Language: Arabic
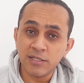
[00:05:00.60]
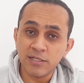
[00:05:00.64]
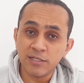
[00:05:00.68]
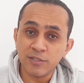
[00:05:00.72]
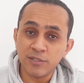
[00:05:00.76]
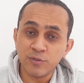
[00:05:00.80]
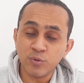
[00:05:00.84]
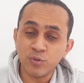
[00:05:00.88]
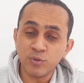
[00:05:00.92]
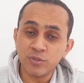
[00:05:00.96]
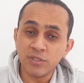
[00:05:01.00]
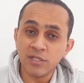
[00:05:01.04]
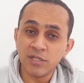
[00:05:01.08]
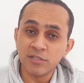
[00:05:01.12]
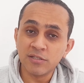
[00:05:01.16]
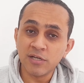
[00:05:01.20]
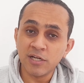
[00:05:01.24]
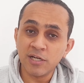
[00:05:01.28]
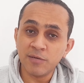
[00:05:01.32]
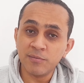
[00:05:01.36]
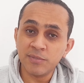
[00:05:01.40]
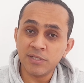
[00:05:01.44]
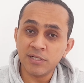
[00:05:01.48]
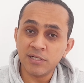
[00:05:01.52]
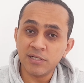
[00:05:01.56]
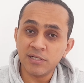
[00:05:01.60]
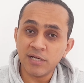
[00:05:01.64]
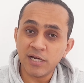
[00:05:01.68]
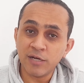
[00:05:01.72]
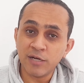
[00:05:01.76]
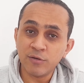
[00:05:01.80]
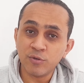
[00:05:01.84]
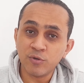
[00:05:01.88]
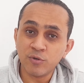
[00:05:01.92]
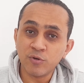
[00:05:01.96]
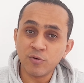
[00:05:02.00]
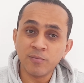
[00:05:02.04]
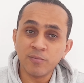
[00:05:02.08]
الكود اللي طالع من
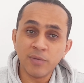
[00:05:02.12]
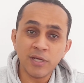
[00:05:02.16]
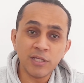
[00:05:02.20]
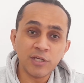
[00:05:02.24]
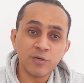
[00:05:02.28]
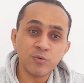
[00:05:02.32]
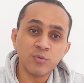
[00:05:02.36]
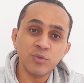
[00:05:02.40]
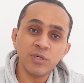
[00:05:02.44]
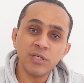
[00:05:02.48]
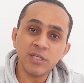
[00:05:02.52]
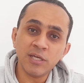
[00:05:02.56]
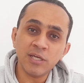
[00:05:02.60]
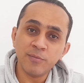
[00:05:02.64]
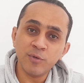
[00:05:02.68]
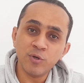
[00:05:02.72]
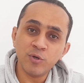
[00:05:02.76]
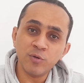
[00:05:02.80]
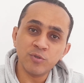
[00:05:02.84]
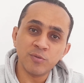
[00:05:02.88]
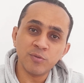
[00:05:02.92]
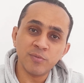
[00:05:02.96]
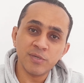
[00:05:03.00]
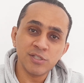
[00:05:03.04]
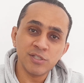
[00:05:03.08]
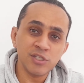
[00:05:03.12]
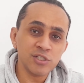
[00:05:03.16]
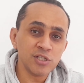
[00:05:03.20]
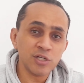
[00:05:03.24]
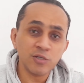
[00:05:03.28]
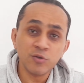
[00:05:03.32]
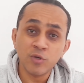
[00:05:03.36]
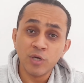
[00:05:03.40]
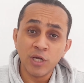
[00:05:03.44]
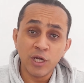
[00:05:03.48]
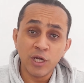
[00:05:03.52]
الانجلر كومبايلر ويعملوا اوبتمايزيشن